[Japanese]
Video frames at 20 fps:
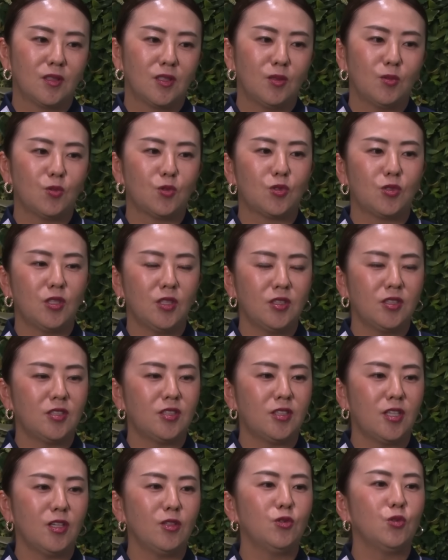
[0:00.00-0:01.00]
でも苦戦
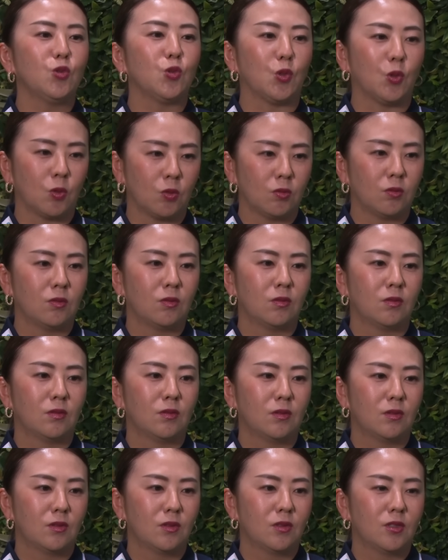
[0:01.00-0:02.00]
してるのよ。う
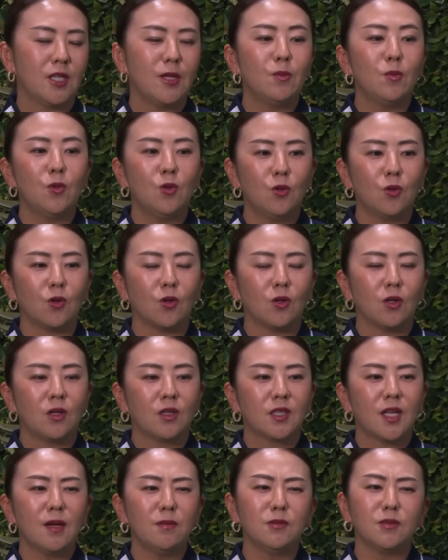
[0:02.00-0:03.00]
ん、ミキさんの中では
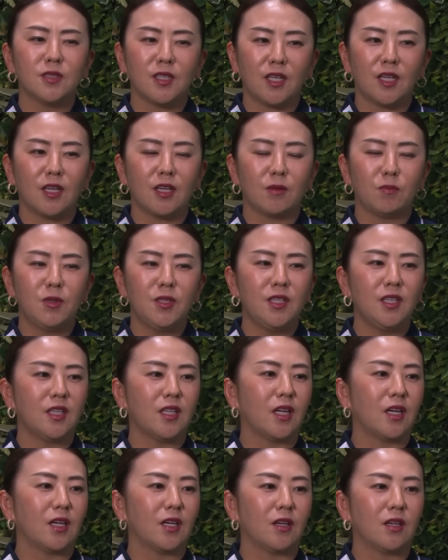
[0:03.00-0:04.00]
ね。でも多分ね、見て
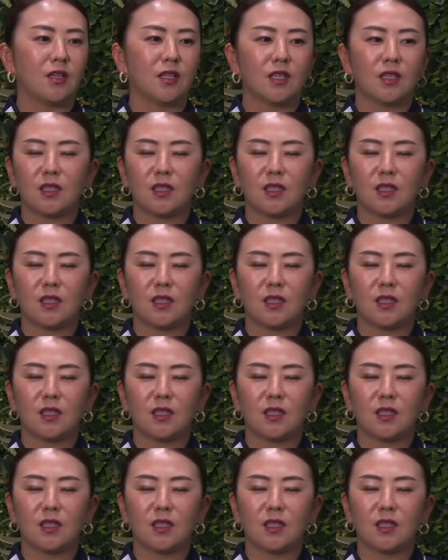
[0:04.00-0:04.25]
たら